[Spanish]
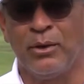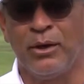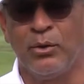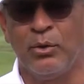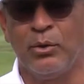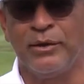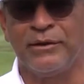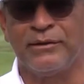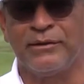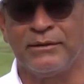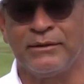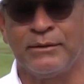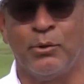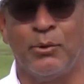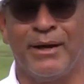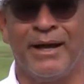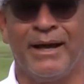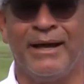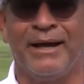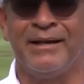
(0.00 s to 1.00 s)
jugadores, se
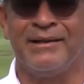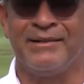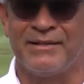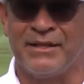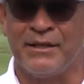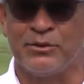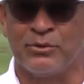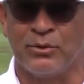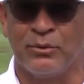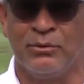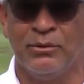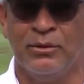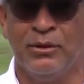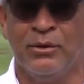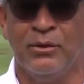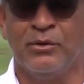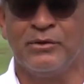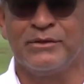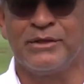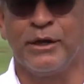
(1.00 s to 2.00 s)
juega en Sixon,
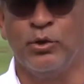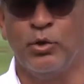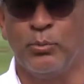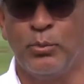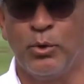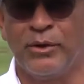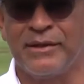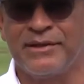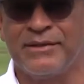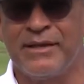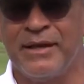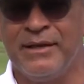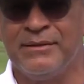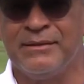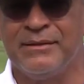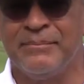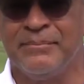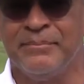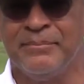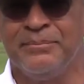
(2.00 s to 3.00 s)
o sea, en grupos de
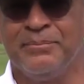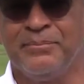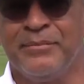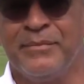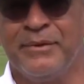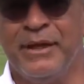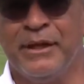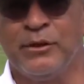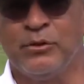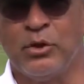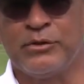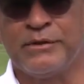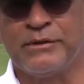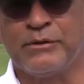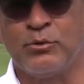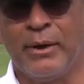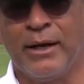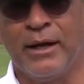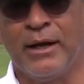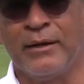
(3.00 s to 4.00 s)
seis y
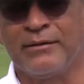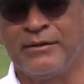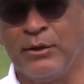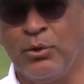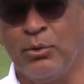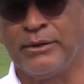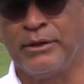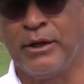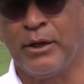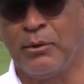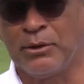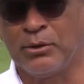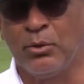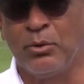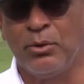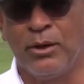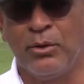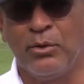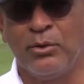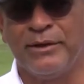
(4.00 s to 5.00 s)
entonces juegan 54
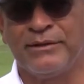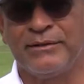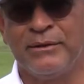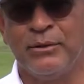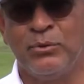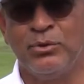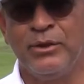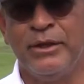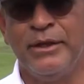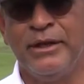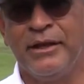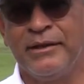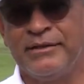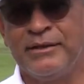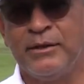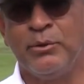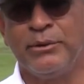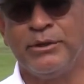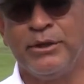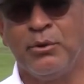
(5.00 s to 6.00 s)
jugadores un día y
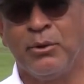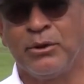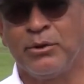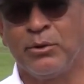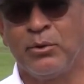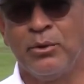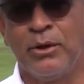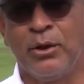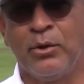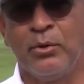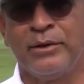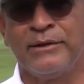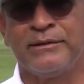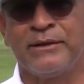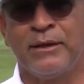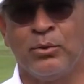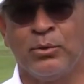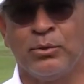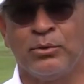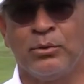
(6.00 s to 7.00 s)
54 jugadores
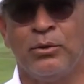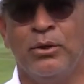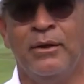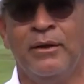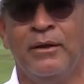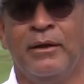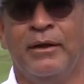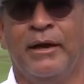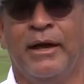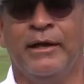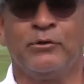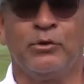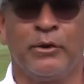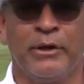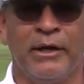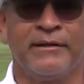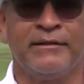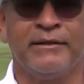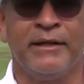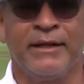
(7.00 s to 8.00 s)
al otro. Eso
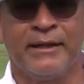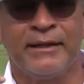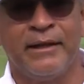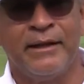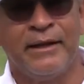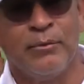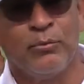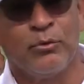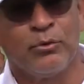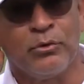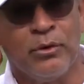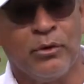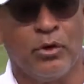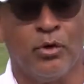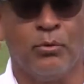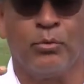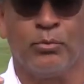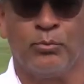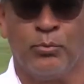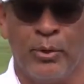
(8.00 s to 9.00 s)
quiere decir que teníamos,
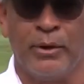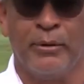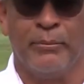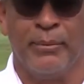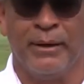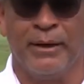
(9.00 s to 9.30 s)
como pueden